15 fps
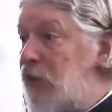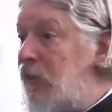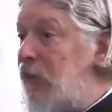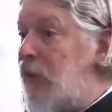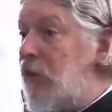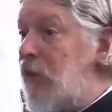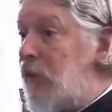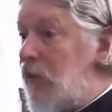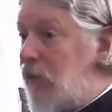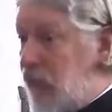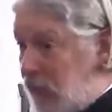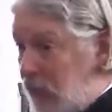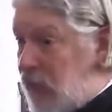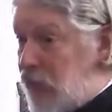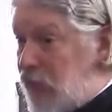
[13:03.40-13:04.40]
человек,
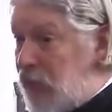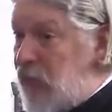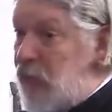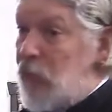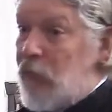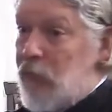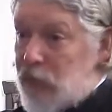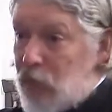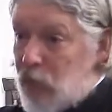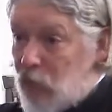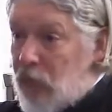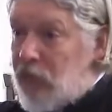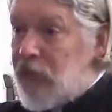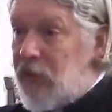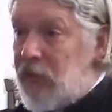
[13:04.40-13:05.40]
в отличие от него, все
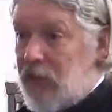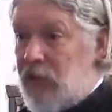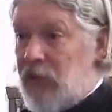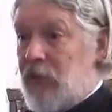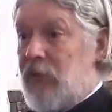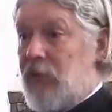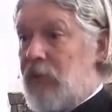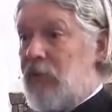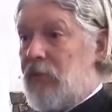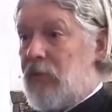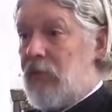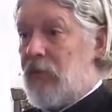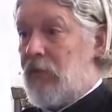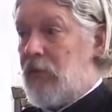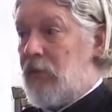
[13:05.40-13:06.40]
ровно наоборот.
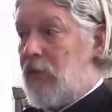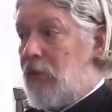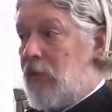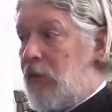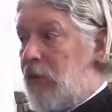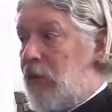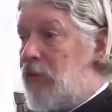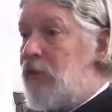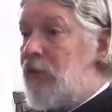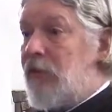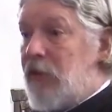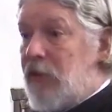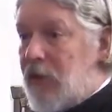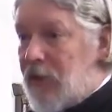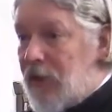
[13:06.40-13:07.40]

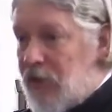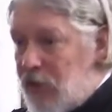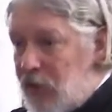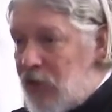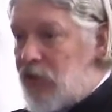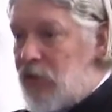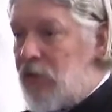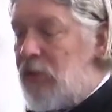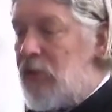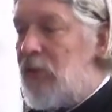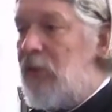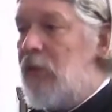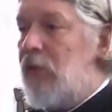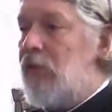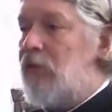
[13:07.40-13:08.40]
Человек конечен,
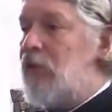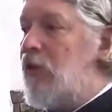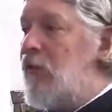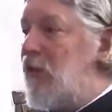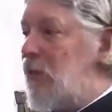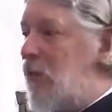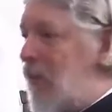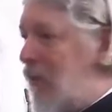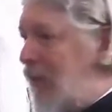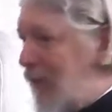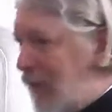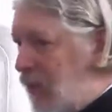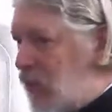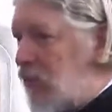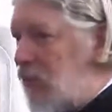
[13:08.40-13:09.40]
человек
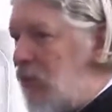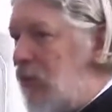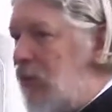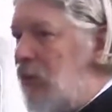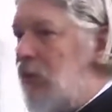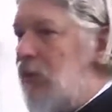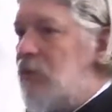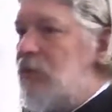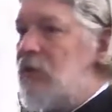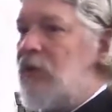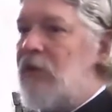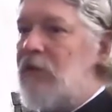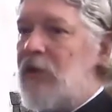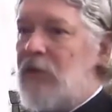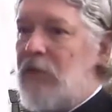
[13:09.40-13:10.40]
грешен,
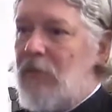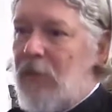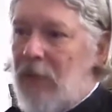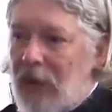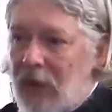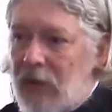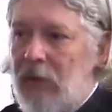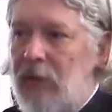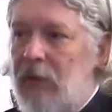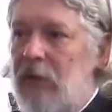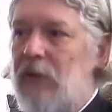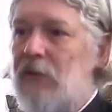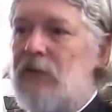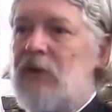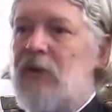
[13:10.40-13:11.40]
человек мал,
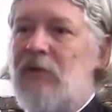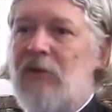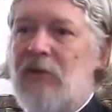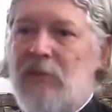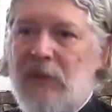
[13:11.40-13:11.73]
человек